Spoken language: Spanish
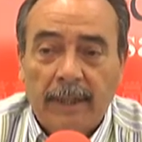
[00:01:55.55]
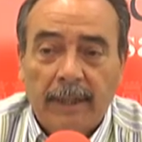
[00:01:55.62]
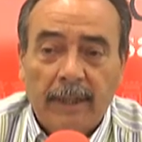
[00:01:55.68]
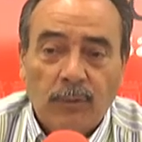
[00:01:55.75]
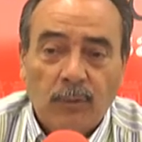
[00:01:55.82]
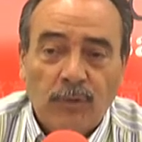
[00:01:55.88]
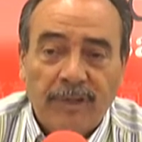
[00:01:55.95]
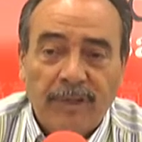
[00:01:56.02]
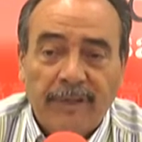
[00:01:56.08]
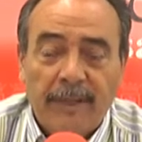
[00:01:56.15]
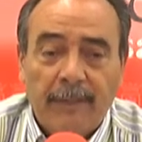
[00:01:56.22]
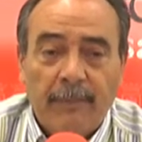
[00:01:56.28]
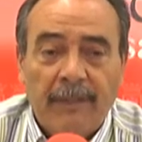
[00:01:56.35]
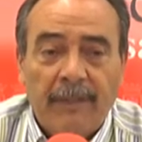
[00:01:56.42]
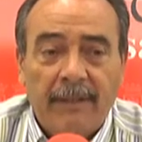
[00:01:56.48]
que es un
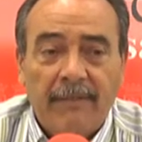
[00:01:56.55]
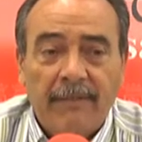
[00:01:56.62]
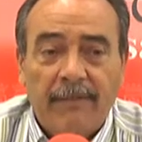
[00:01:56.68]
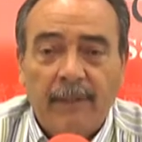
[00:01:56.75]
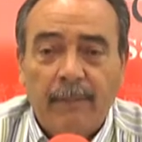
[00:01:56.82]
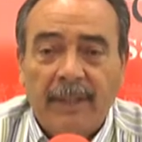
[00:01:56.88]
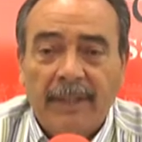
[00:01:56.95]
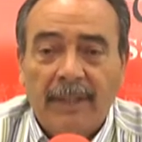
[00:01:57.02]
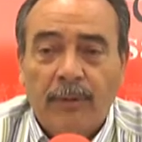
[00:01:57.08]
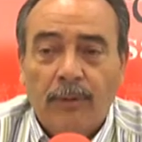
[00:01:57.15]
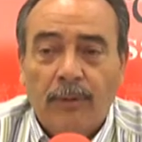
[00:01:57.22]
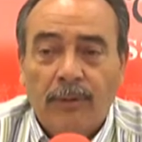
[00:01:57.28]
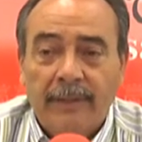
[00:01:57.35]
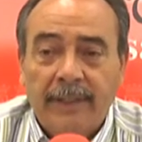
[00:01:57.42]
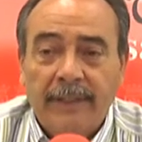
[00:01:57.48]
sistema
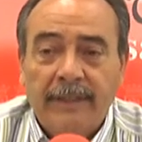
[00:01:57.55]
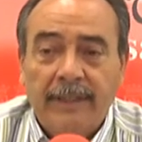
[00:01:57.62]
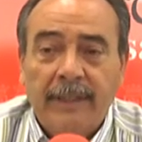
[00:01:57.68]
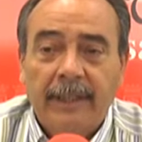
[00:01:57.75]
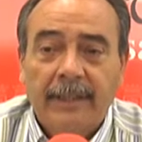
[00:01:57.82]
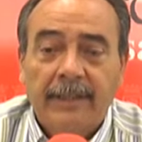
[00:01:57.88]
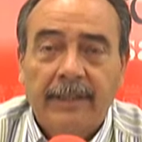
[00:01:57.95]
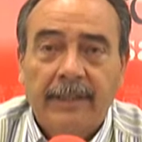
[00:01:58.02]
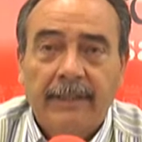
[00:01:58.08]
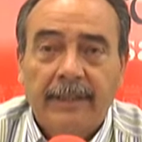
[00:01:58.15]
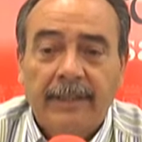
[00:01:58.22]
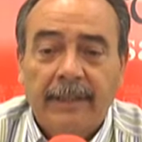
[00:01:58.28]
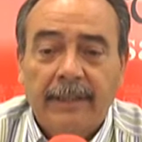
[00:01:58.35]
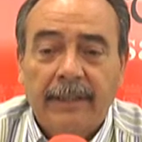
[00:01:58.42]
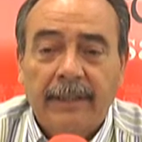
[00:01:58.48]
informático Citrix, que este
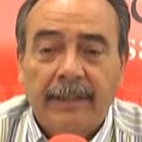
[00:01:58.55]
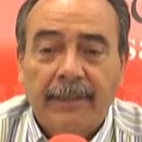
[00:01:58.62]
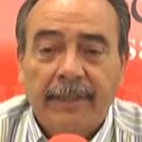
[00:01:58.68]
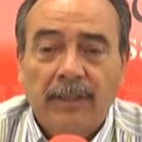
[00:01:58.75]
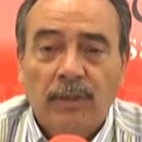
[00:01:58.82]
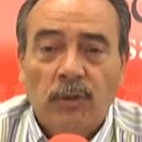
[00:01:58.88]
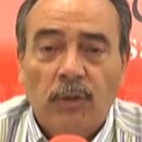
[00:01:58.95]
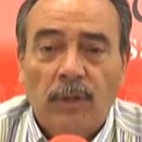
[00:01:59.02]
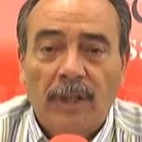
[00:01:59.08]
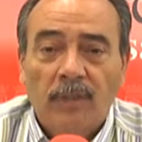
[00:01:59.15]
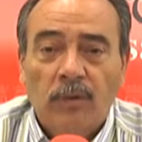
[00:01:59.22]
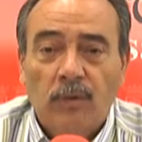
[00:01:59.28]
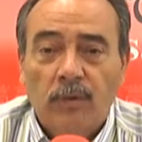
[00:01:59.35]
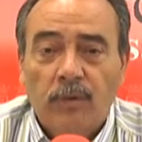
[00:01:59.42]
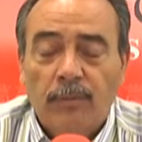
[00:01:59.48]
se tiene acceso a
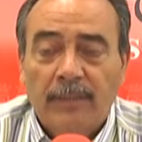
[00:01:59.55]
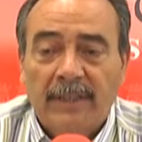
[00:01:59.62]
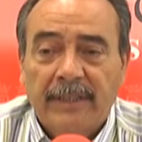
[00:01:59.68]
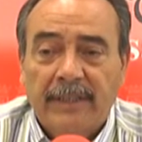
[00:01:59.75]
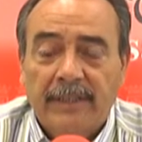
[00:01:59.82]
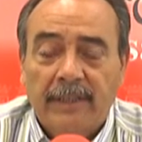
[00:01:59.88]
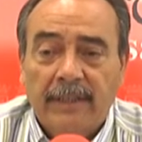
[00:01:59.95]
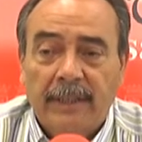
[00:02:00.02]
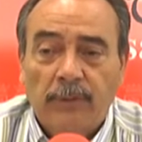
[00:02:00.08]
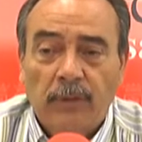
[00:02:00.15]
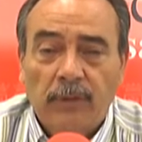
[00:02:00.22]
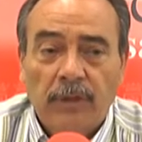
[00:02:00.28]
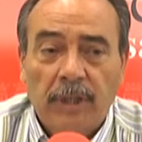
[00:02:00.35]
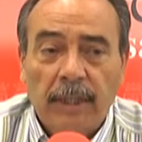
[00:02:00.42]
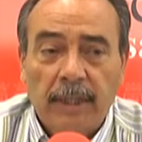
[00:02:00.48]
sus bases de
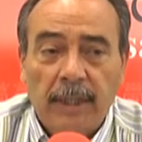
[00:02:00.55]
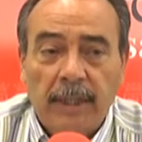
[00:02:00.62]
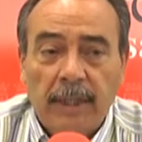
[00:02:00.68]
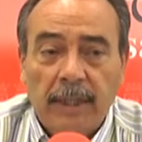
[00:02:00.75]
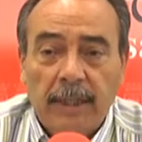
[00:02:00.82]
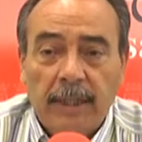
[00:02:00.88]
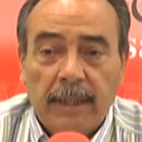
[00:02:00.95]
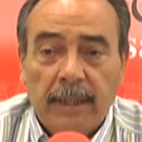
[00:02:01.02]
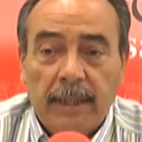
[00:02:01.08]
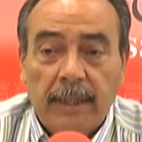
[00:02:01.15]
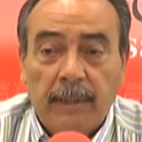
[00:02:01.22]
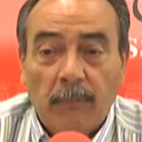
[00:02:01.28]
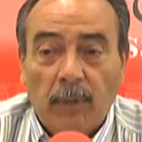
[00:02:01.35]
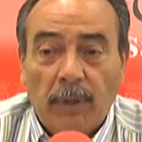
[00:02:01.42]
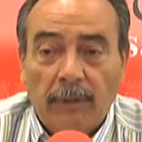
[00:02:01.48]
datos,
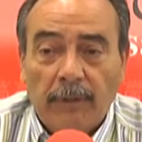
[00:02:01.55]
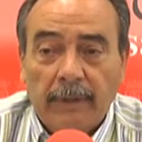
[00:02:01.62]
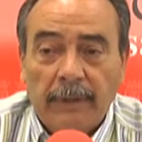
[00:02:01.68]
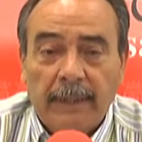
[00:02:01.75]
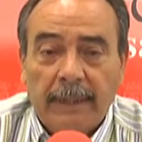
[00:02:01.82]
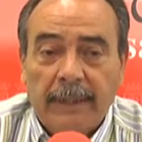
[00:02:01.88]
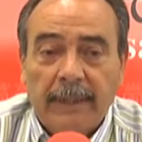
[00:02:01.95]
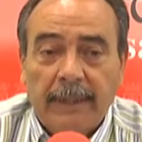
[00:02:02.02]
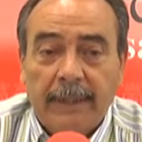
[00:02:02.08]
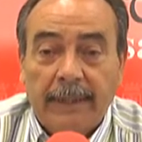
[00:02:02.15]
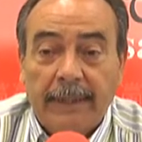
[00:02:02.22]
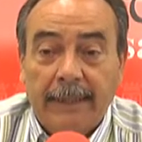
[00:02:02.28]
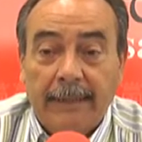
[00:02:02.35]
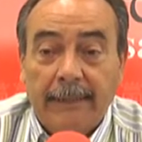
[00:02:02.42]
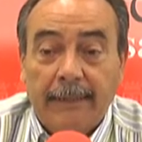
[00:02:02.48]
y bueno,
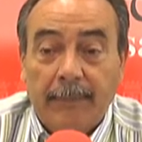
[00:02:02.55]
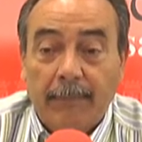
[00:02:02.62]
y